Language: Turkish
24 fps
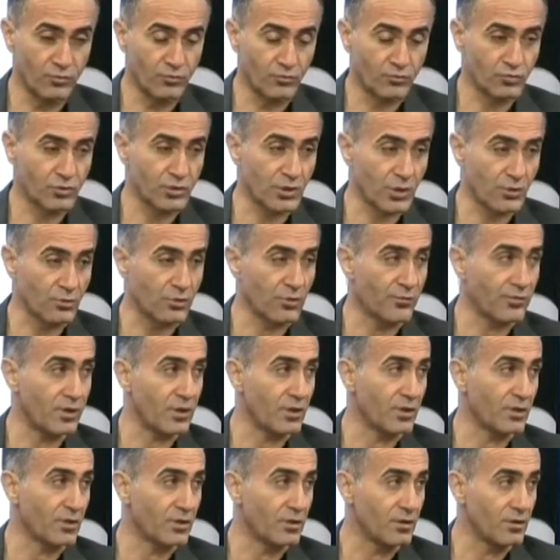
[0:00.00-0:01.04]
vücut tanıyor ve
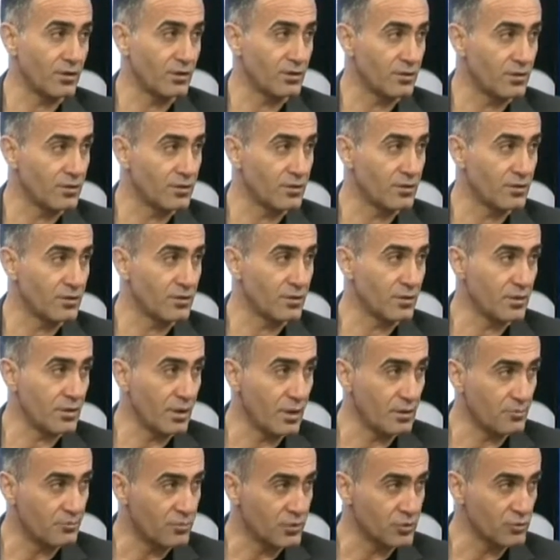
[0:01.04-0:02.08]
e,
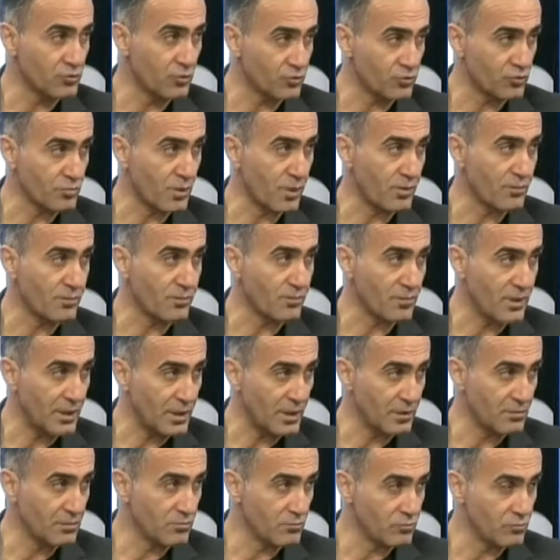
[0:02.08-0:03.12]
hani pıhtı oturma
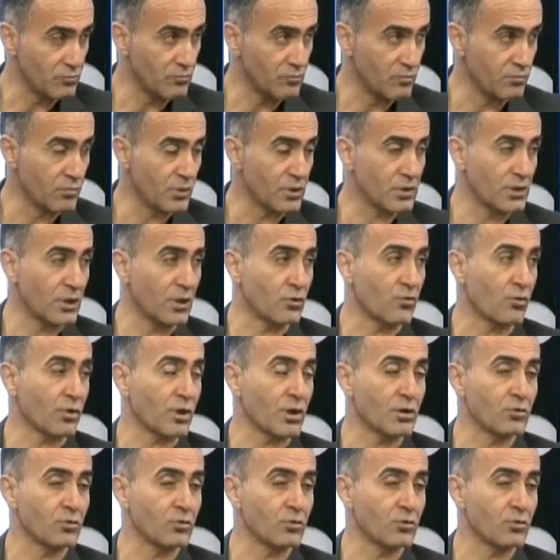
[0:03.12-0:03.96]
miktarı